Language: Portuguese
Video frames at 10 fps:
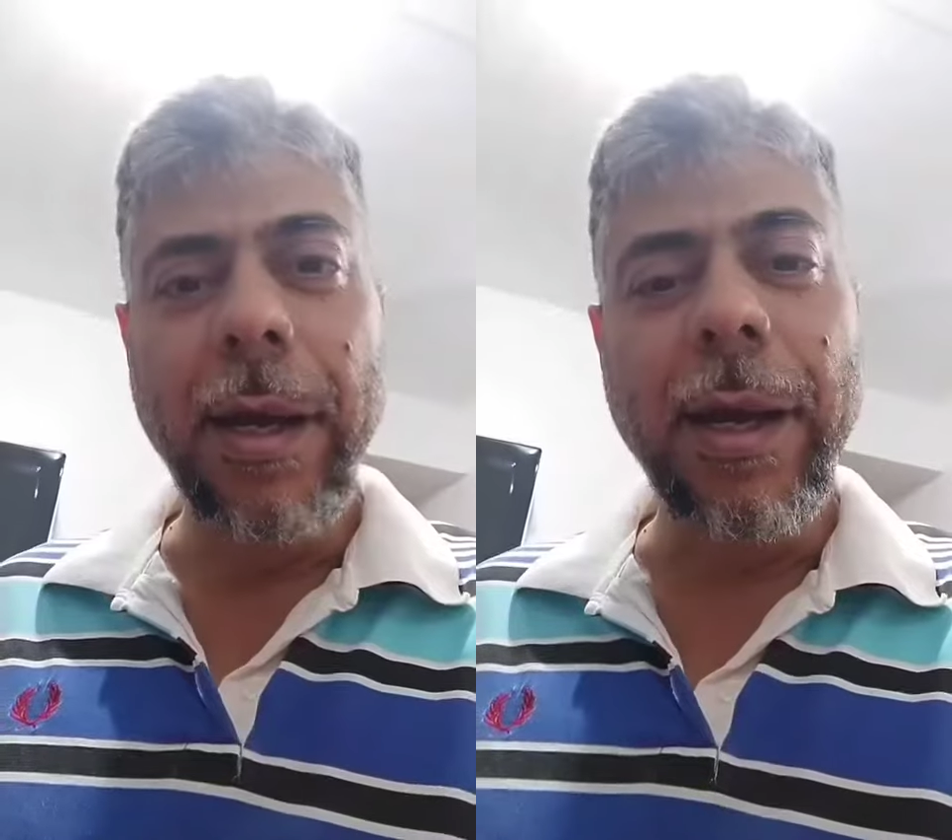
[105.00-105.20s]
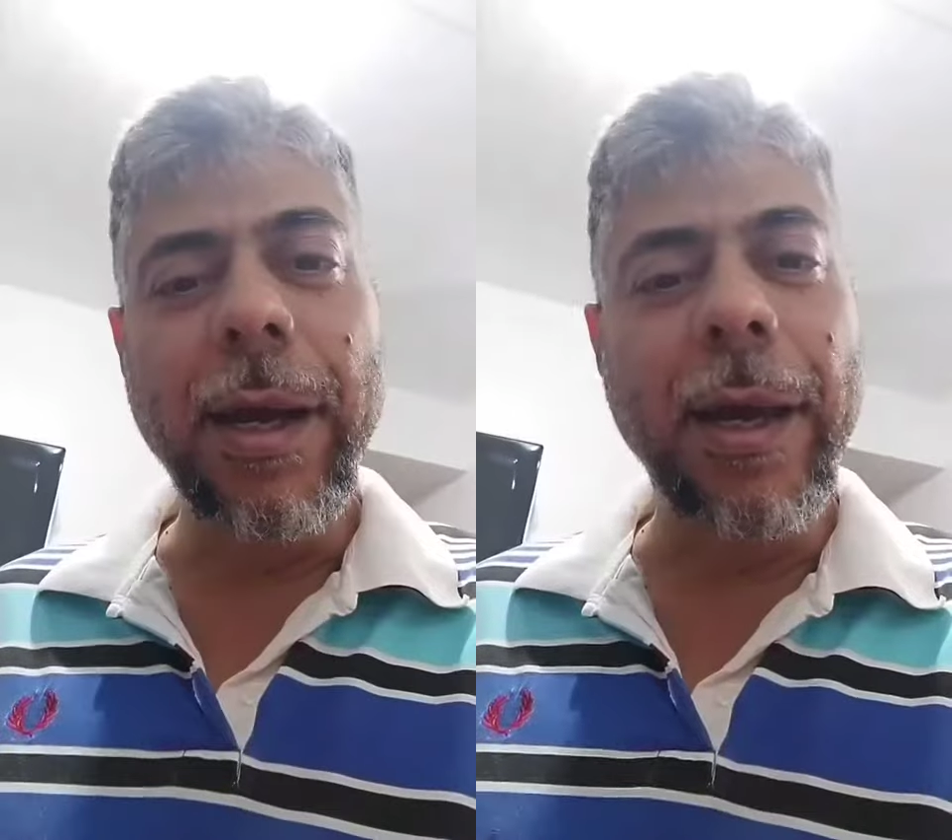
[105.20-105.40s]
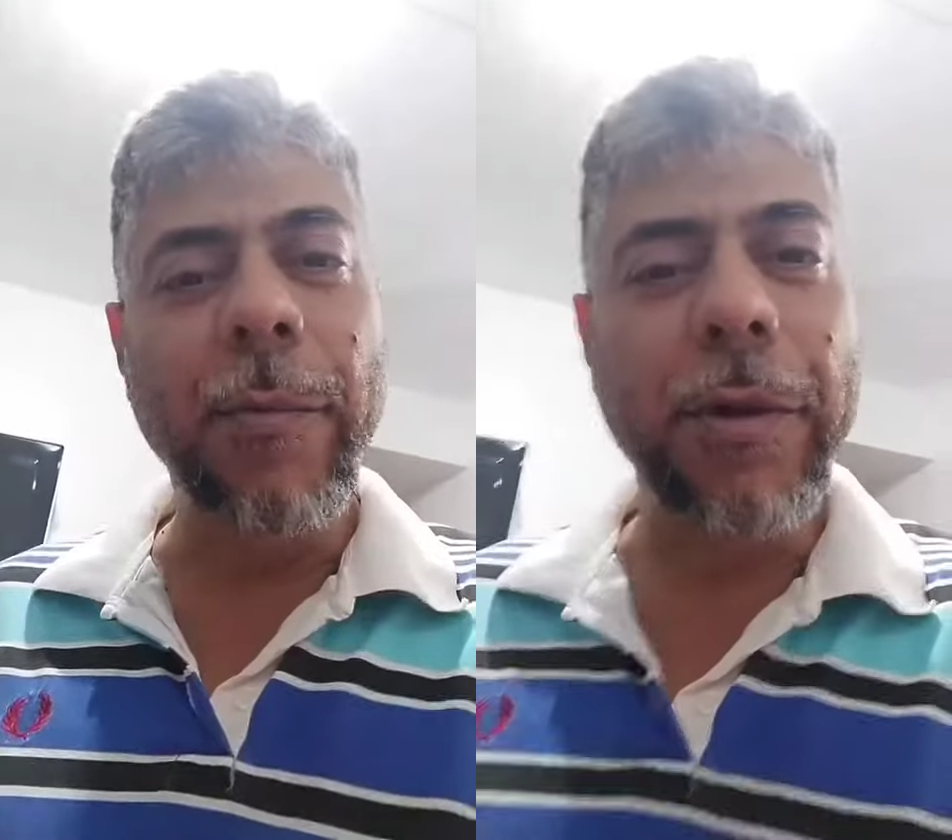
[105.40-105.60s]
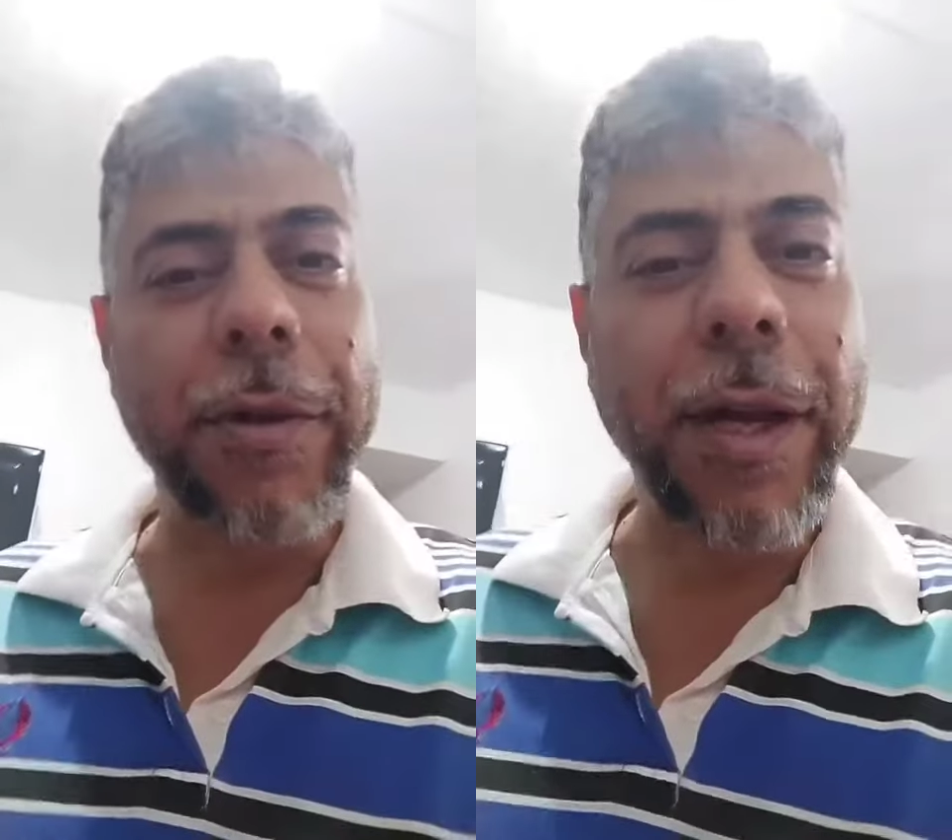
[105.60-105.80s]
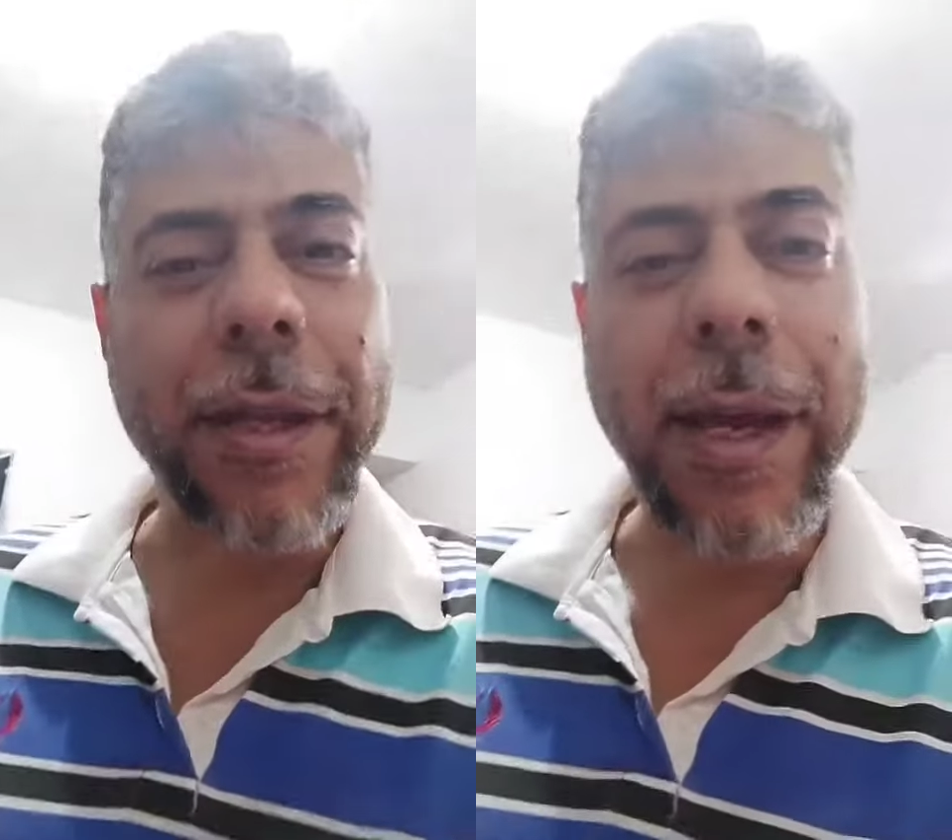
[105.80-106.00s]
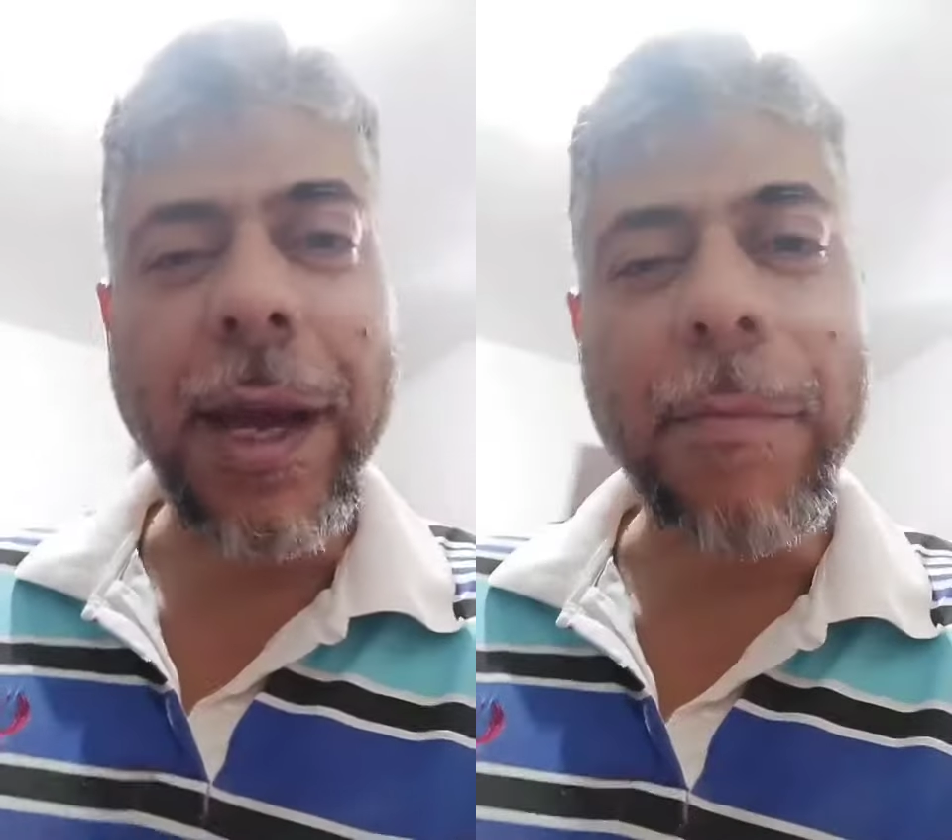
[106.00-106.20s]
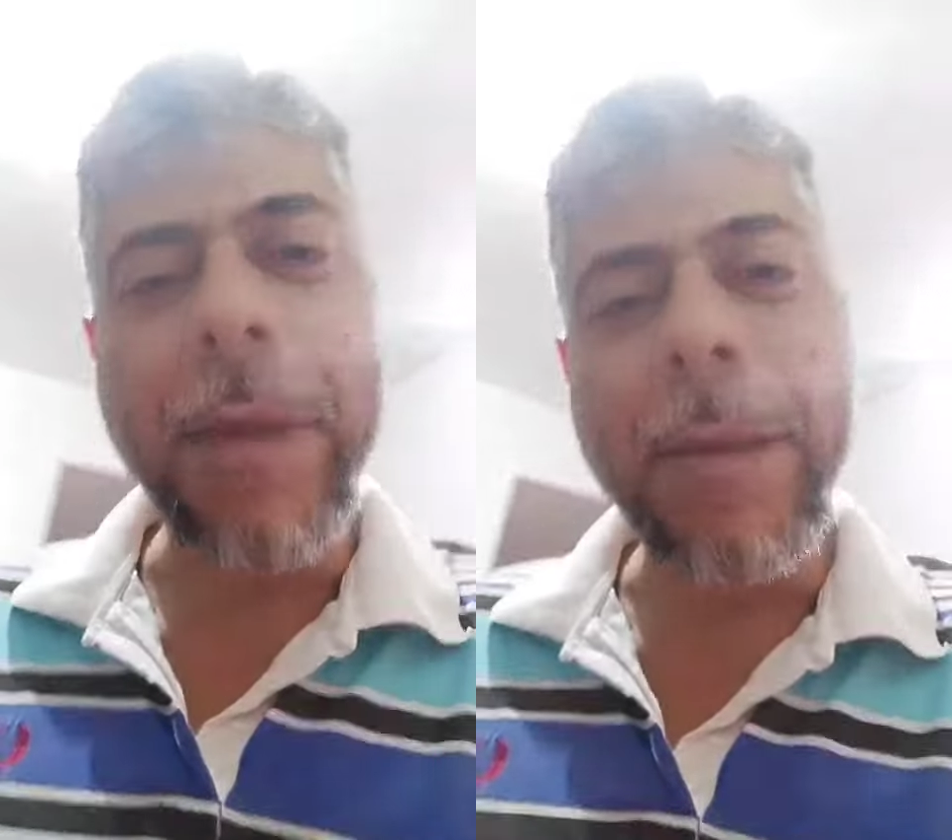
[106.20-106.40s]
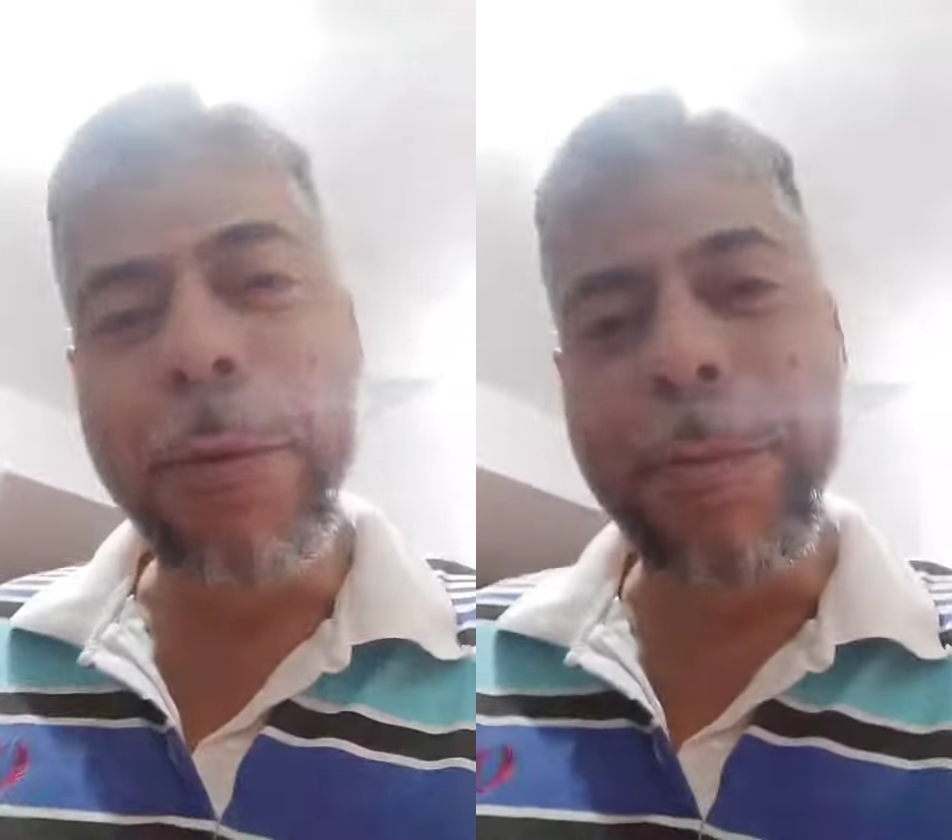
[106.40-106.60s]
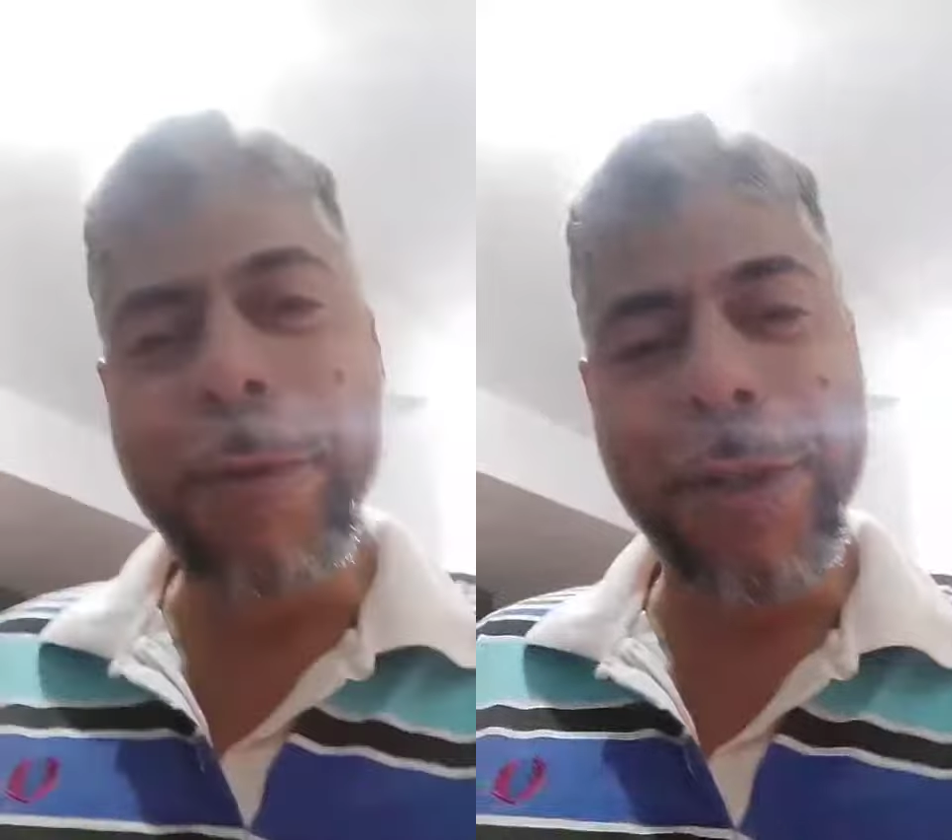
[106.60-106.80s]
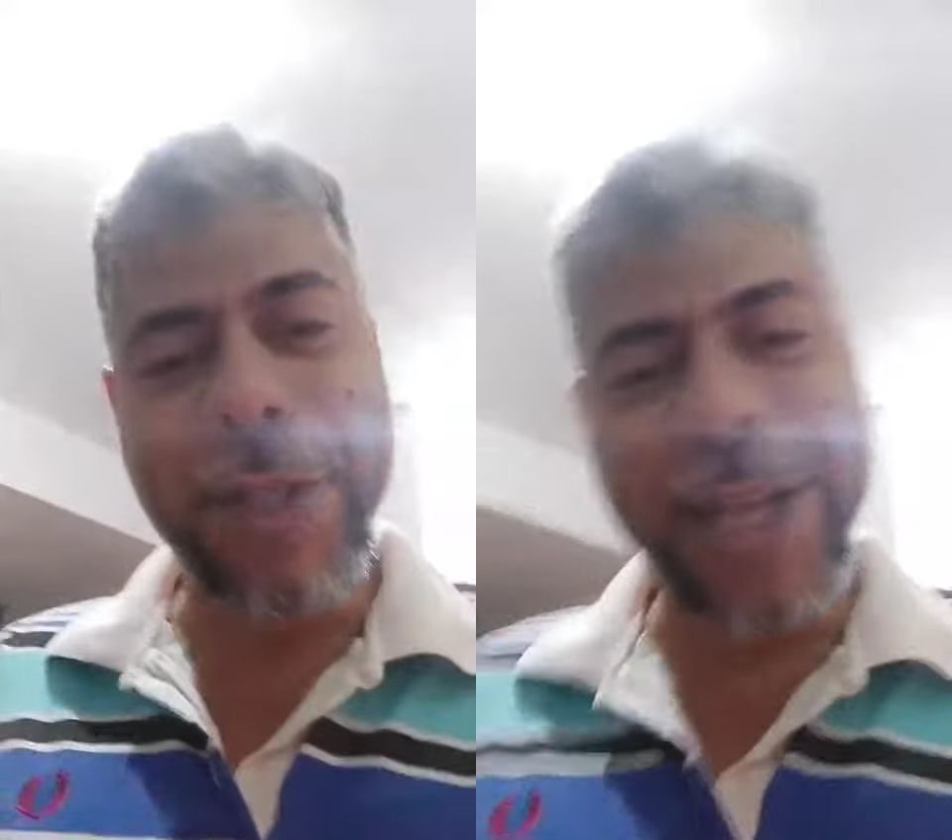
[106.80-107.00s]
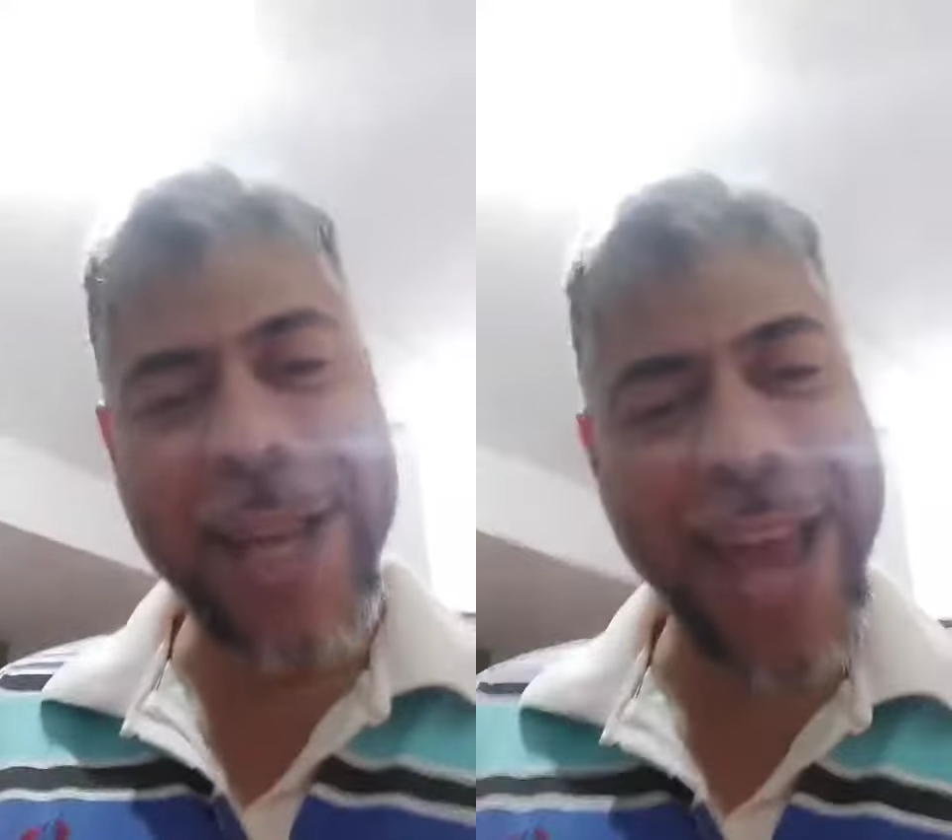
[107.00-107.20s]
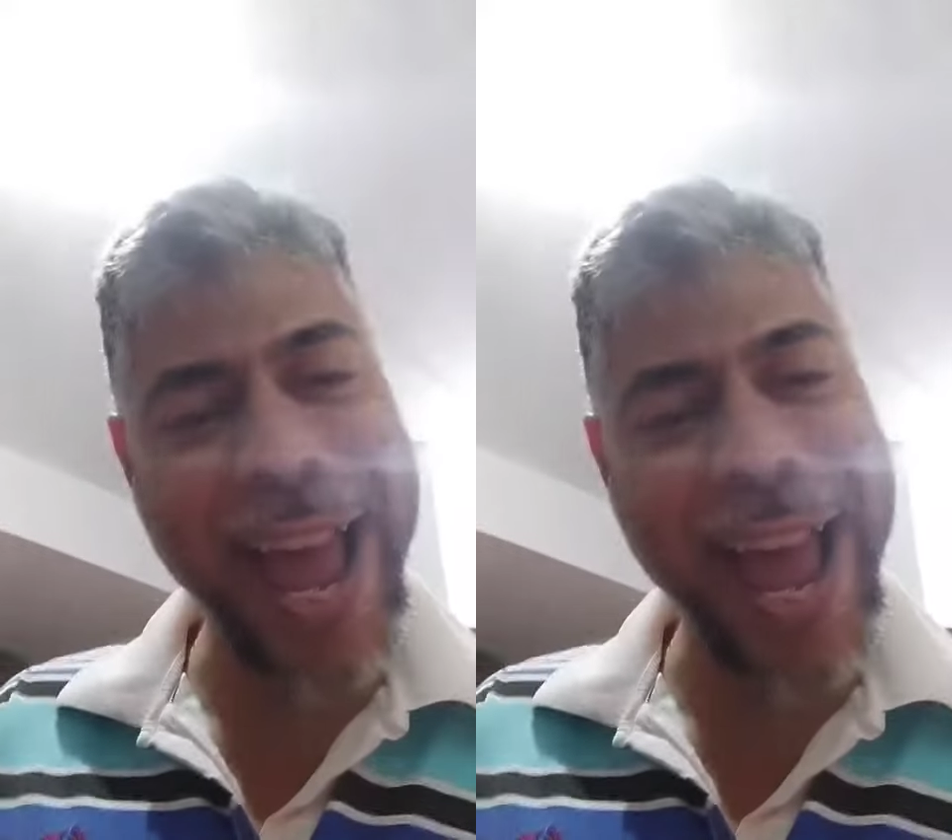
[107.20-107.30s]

Aí, moçada, abemos pudim.